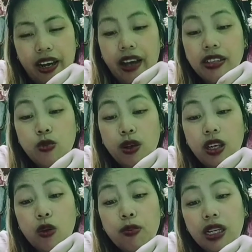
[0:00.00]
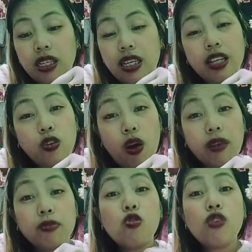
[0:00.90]
Guys, huwag kayong mainggit
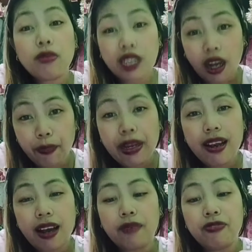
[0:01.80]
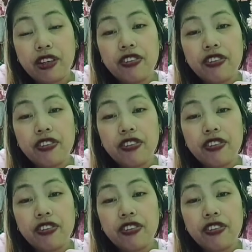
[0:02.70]
kung yung ulam sa kabila